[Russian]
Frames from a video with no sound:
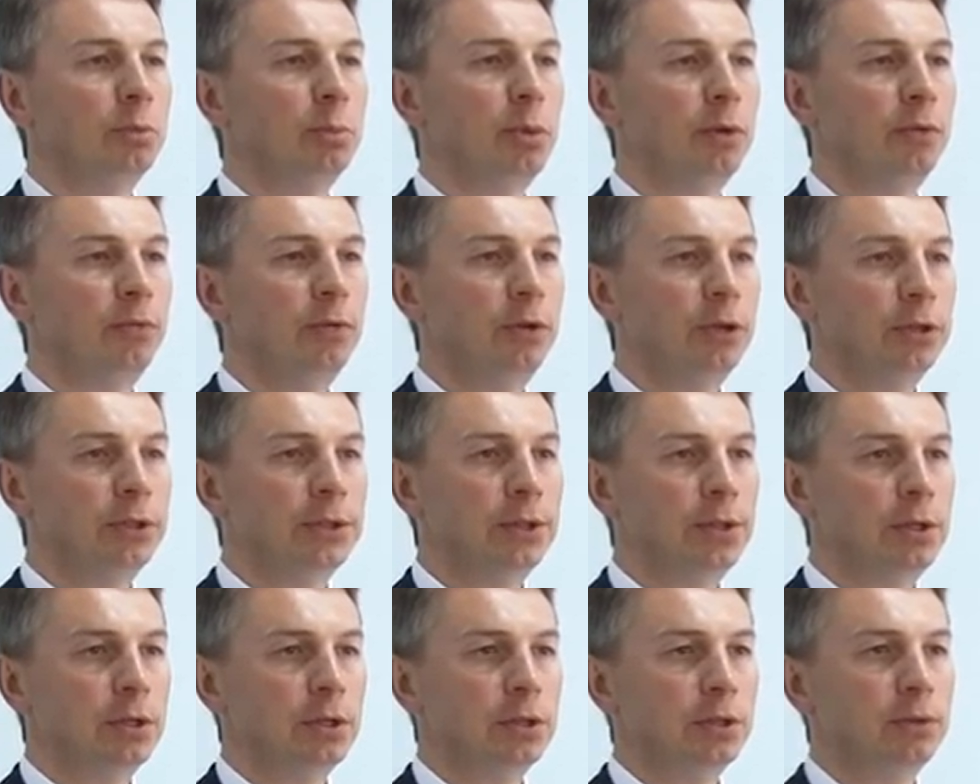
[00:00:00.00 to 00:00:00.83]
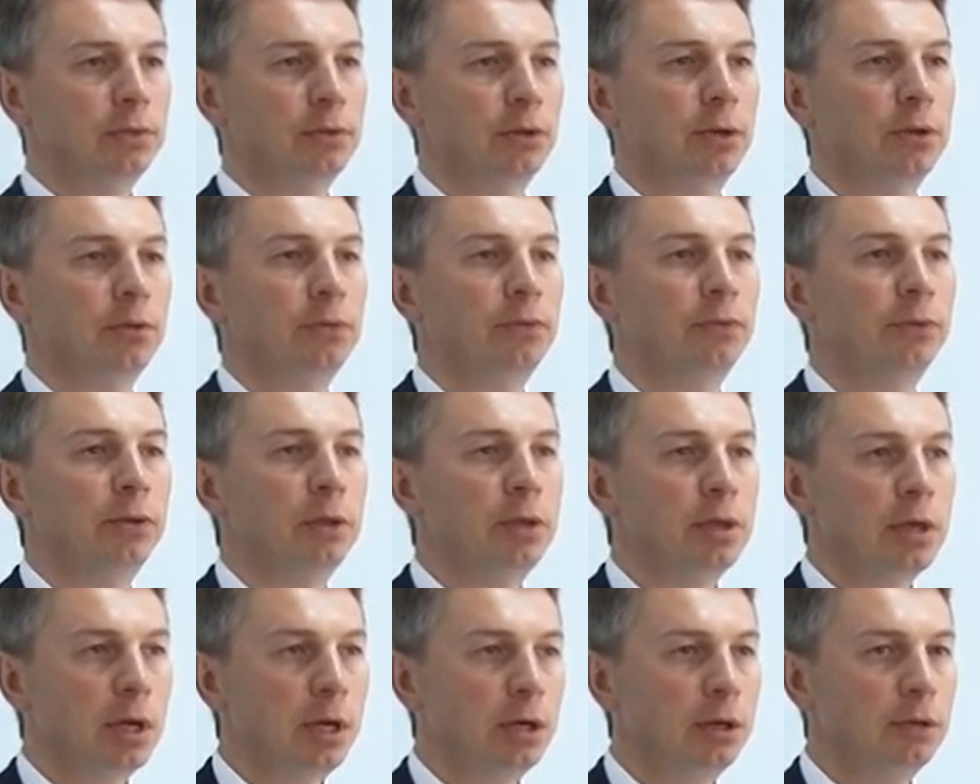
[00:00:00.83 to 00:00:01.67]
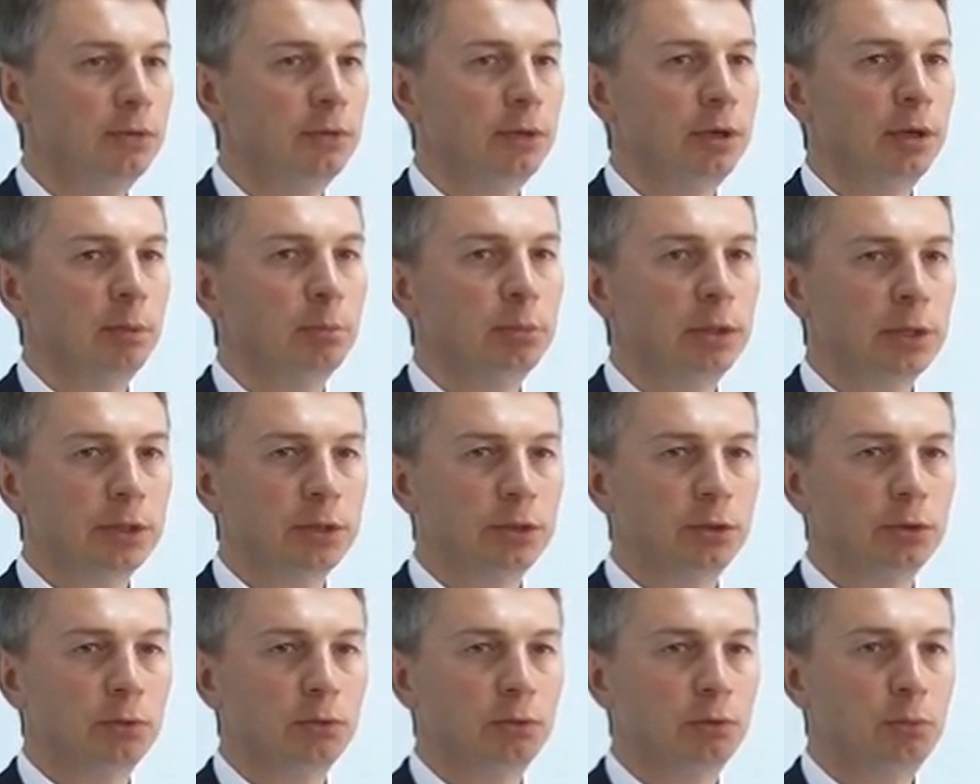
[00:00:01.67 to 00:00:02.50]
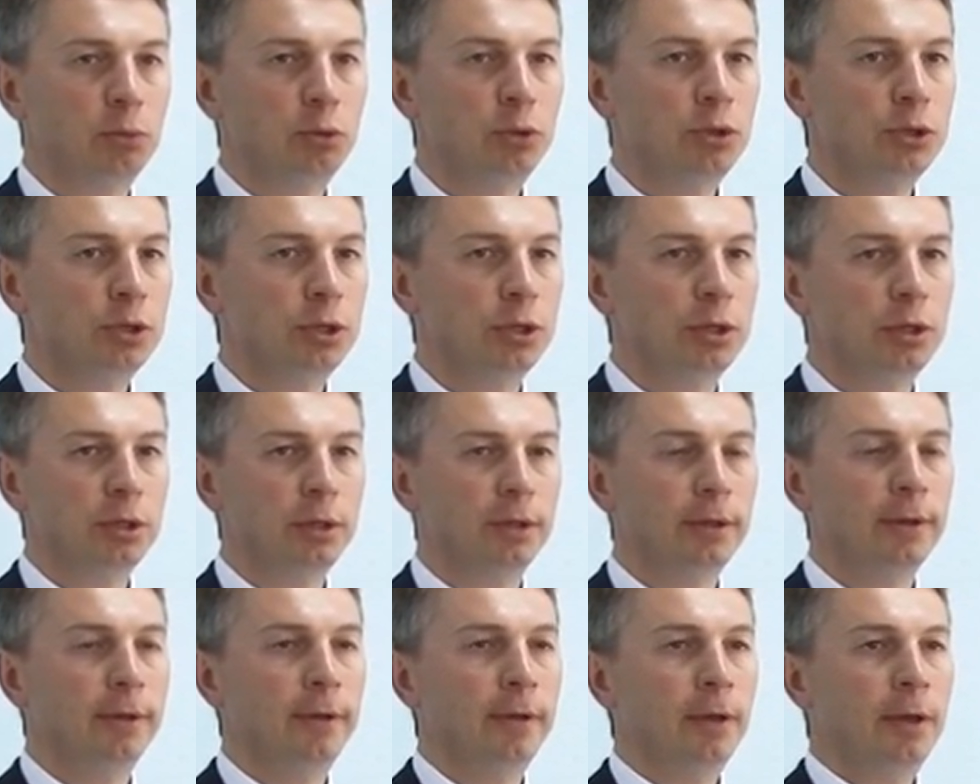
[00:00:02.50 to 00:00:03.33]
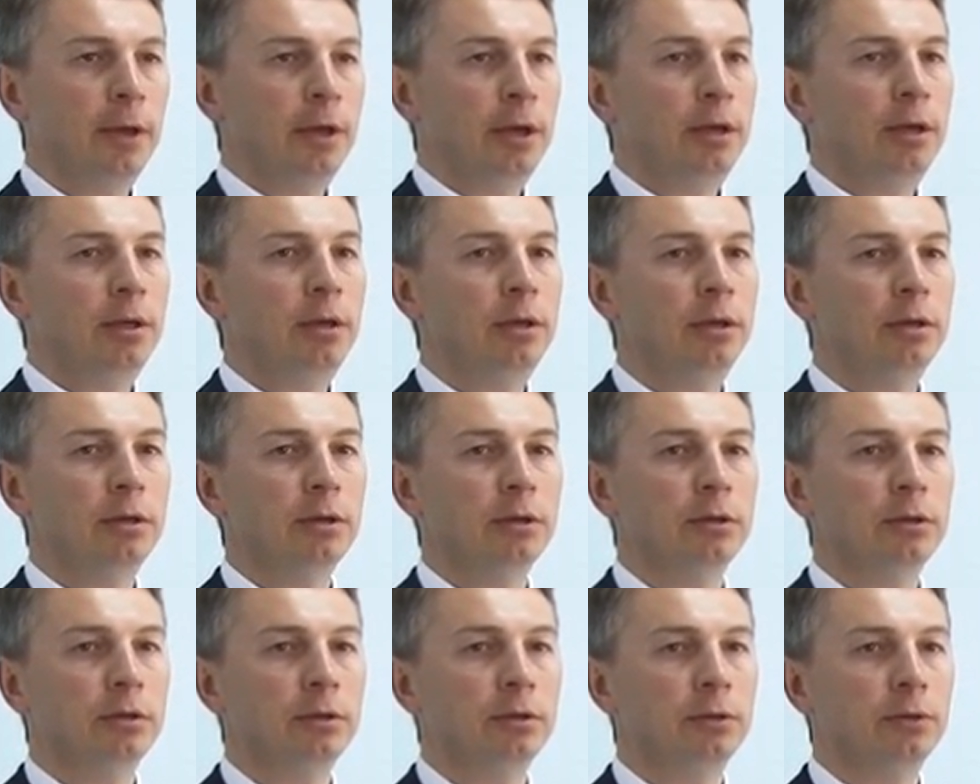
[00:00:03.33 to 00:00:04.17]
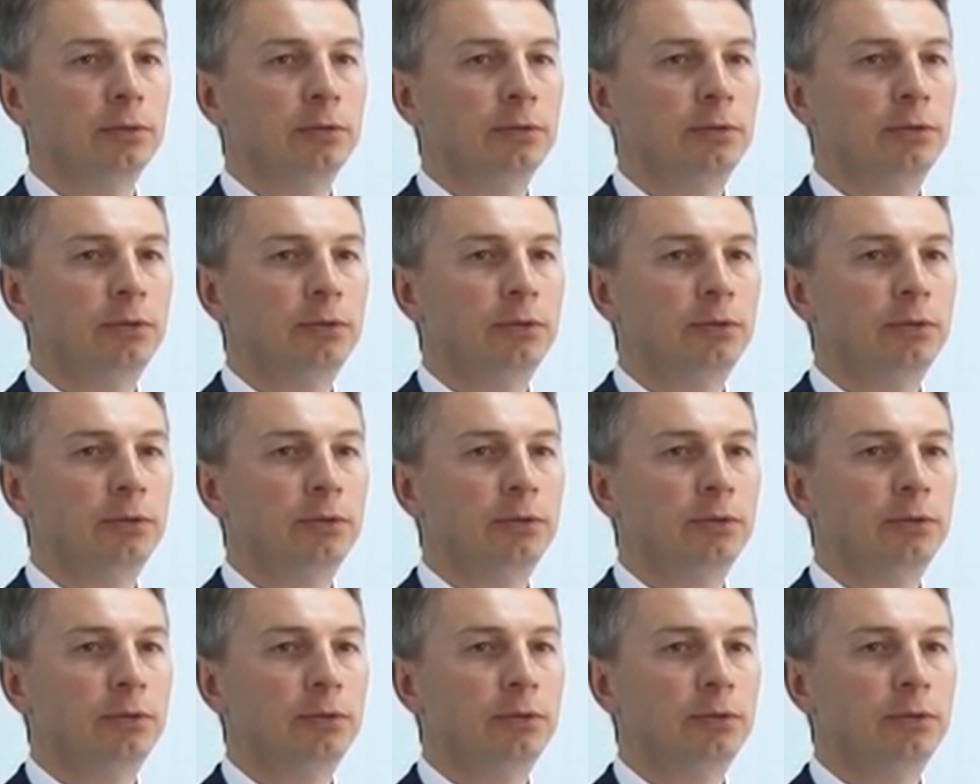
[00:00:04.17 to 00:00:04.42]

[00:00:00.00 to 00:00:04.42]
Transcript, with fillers: привлечь средства федерального и областного бюджета. И э, в